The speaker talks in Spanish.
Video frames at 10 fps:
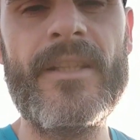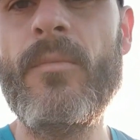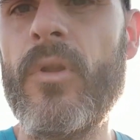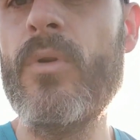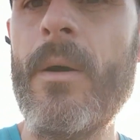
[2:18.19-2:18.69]
de
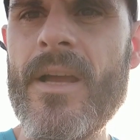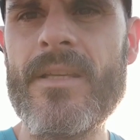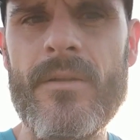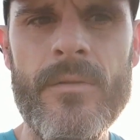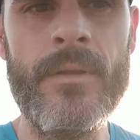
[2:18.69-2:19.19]
una base,
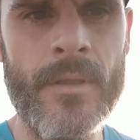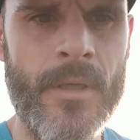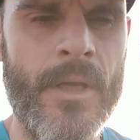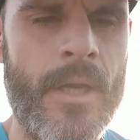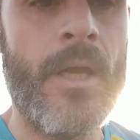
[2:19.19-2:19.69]

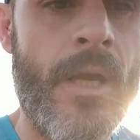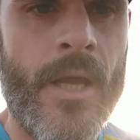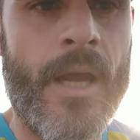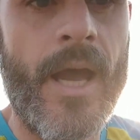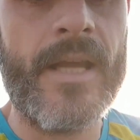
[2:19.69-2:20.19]

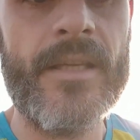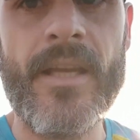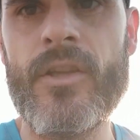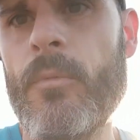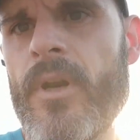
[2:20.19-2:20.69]
Así que yo,
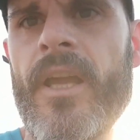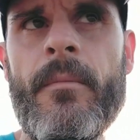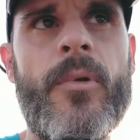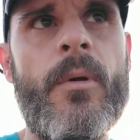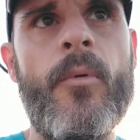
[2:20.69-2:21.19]
por ejemplo,
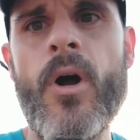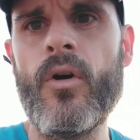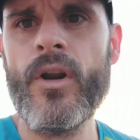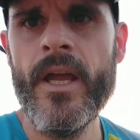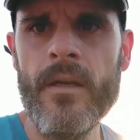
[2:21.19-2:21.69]
me pongo a correr